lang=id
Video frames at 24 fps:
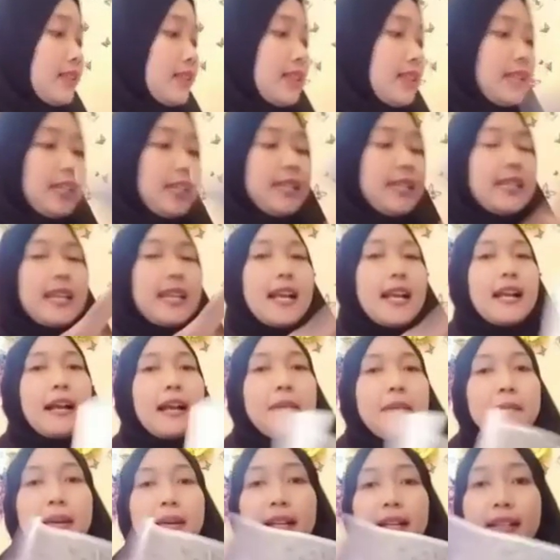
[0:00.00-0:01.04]
Ini dia
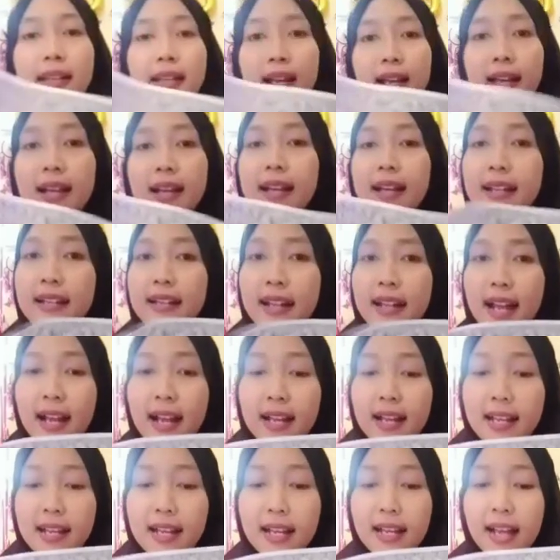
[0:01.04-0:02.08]
gambarnya. Nah,
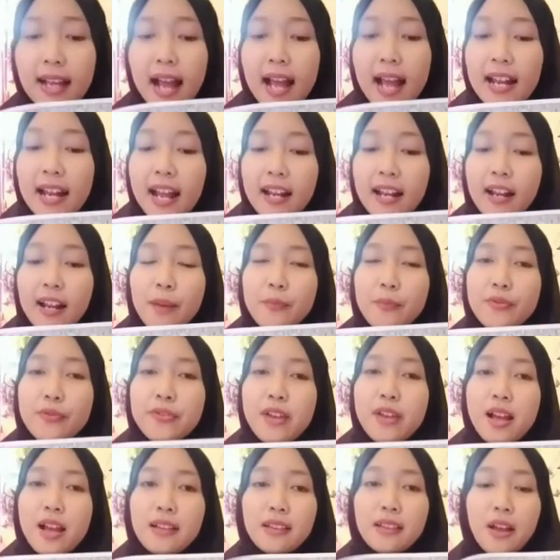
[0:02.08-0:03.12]
Anak-anak
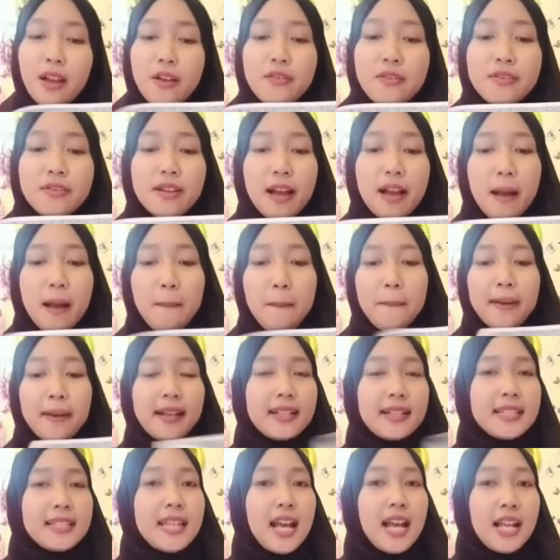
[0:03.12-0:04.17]
bunda tahu nggak
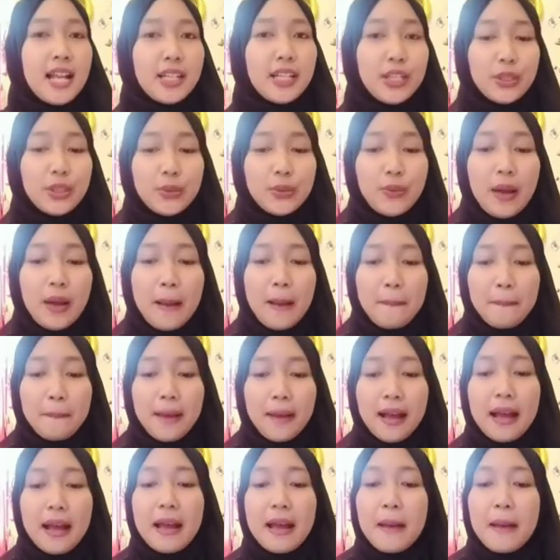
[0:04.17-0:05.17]
pekerjaan itu apa?